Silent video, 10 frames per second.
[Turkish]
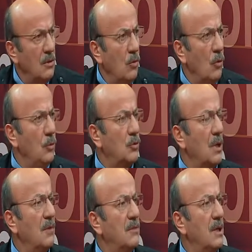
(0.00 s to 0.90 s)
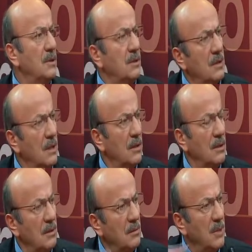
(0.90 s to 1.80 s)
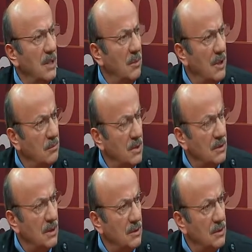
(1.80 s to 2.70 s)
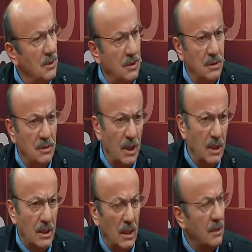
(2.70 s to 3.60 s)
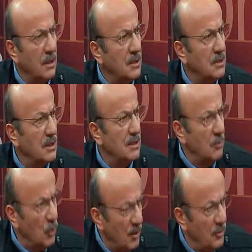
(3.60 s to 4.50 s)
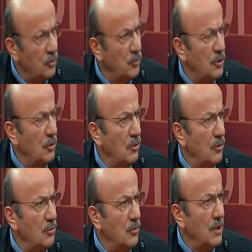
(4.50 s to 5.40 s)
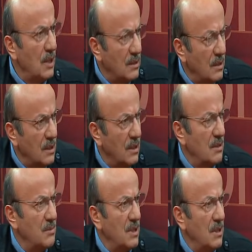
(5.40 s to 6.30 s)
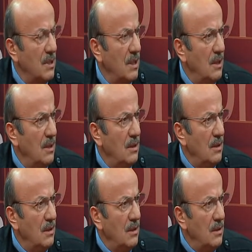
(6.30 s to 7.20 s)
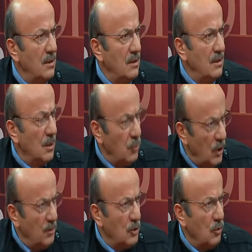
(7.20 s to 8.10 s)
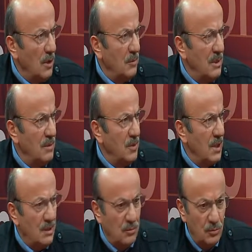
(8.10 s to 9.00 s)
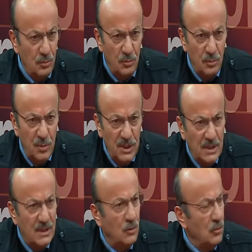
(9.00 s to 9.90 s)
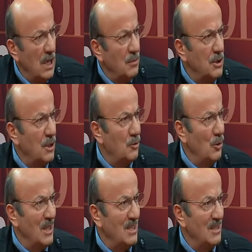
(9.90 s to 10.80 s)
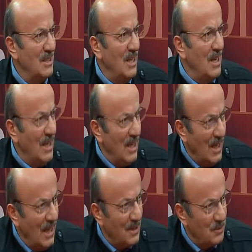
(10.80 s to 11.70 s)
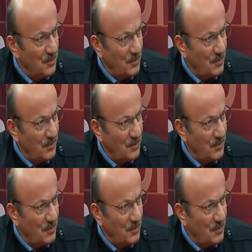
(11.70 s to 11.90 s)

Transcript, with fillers: Öbür taraftan işte e, BDP'nin başkanı çıktı. Heykel dikeceğiz. Ya böyle bir Türkiye olur mu? Ne kadar karamsar ya. Ya böyle bir şey olabilir mi yani? Birisi güzel bir şey söylesin. Eğer